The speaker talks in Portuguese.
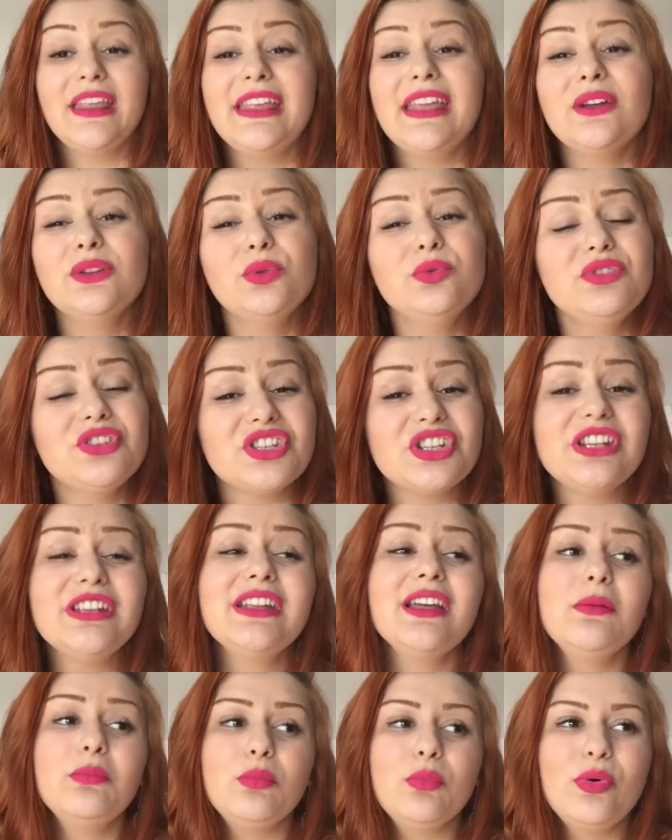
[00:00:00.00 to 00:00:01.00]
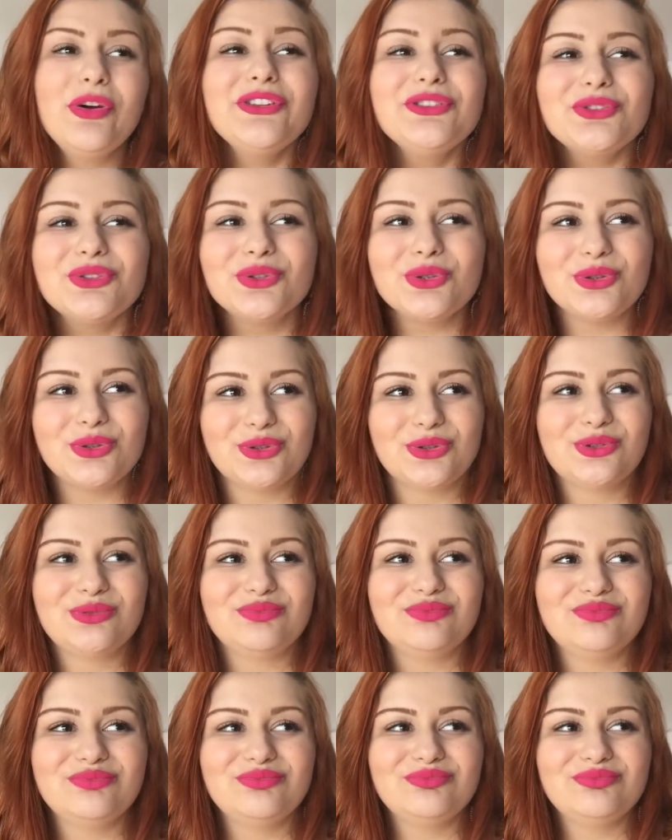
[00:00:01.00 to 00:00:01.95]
E eu não tinha muito